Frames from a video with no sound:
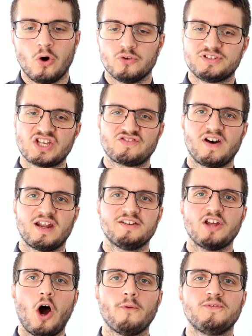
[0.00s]
und das war dann
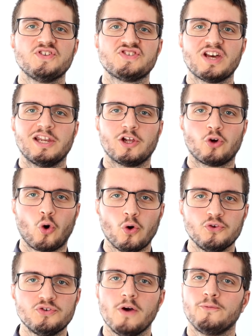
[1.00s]
der offizielle
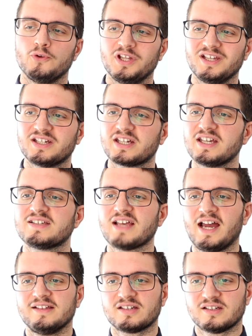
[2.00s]
Grund für den
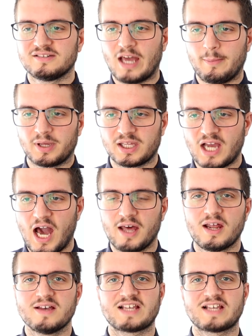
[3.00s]
Kriegseintritt der Amerikaner.